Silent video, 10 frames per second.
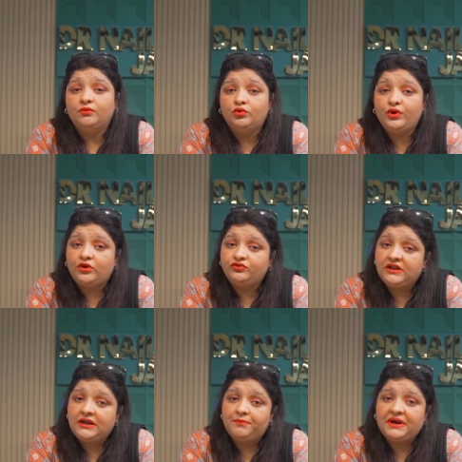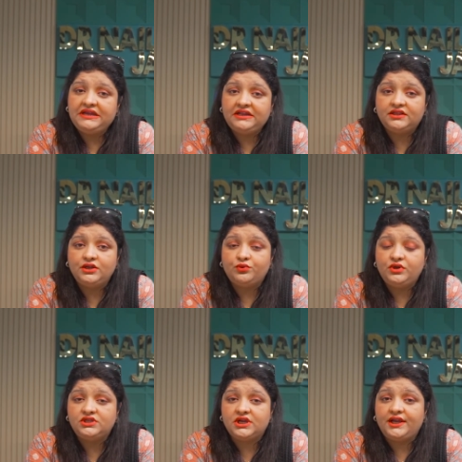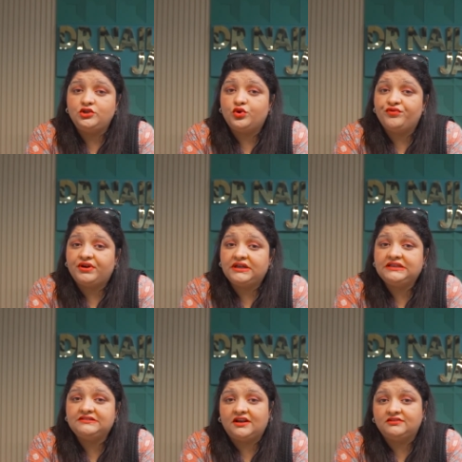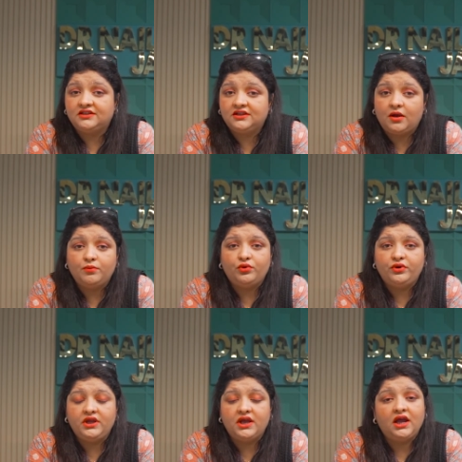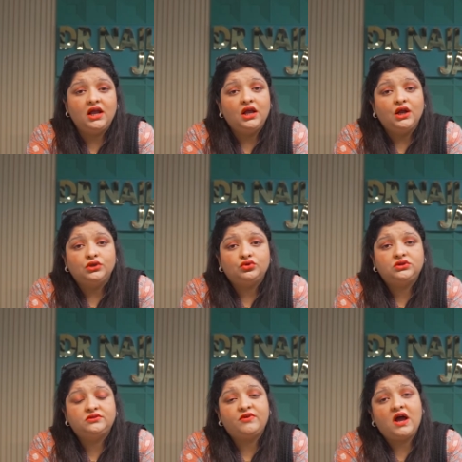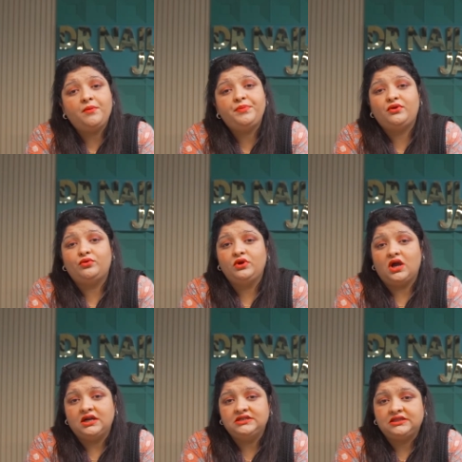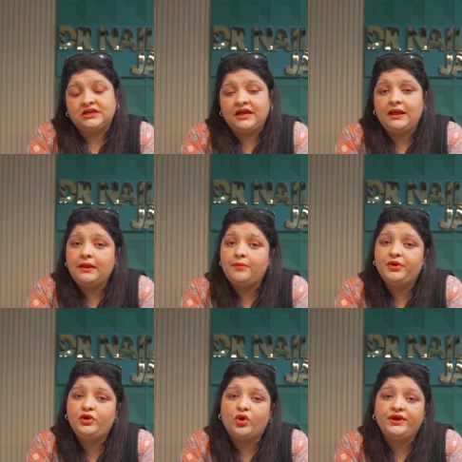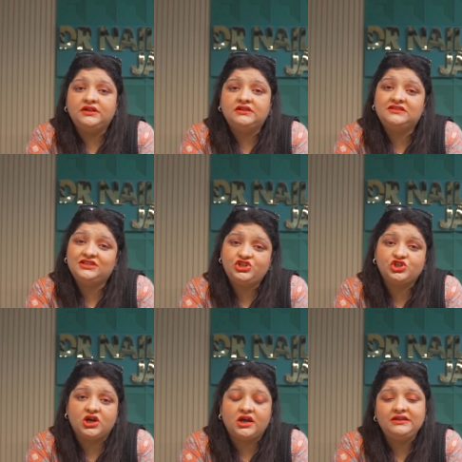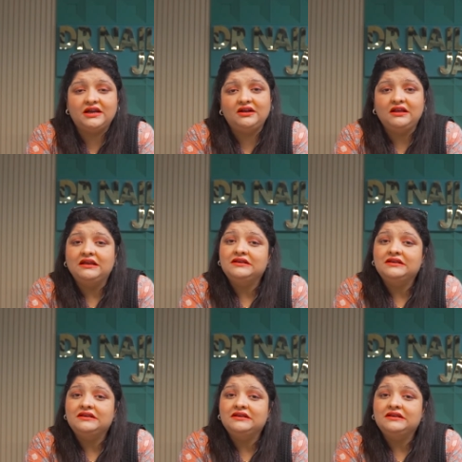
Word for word: मुंह है उसकी लंबाई इतनी होनी चाहिए जो कि वक्त के साथ साथ कम हो रही है तो वहाँ पे रोल आ जाता है मकडोनल स्टिच का या